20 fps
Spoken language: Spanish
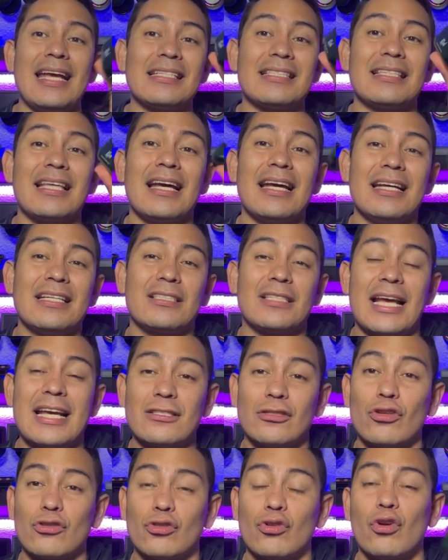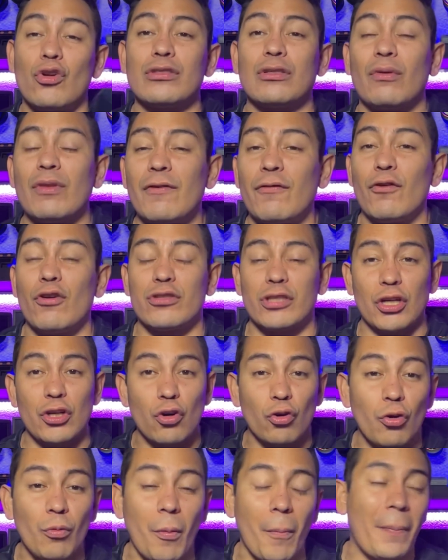esta es, estos son los audífonos que yo
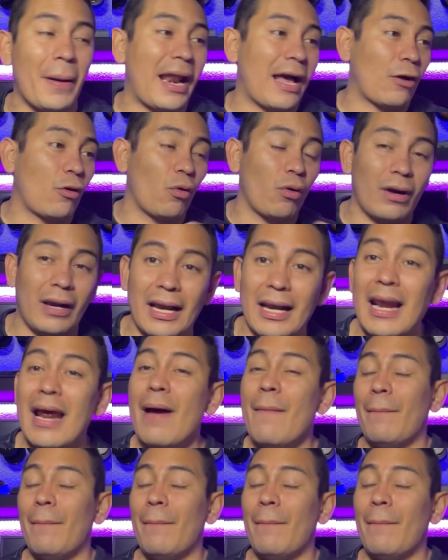ocupo para correr,